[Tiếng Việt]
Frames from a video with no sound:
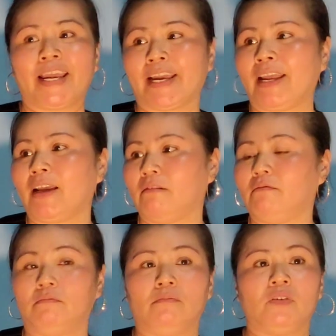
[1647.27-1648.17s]
làm
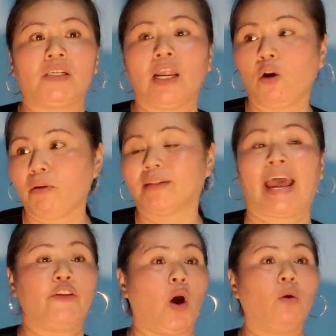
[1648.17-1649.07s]
cái lúc ở
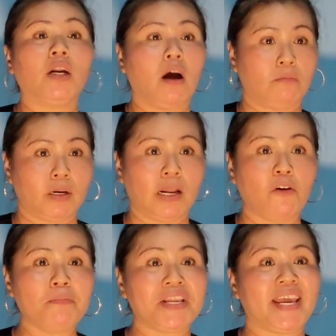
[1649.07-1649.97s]
tại chỗ đó nó không có
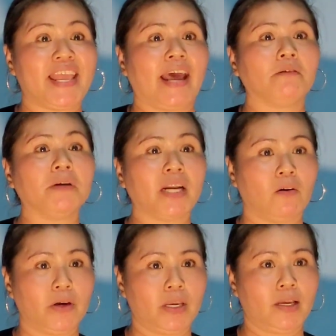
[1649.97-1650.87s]
nói, mà về nhà nó mới
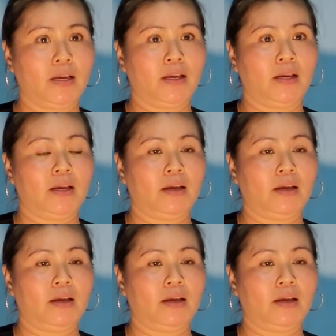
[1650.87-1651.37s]
nói. À,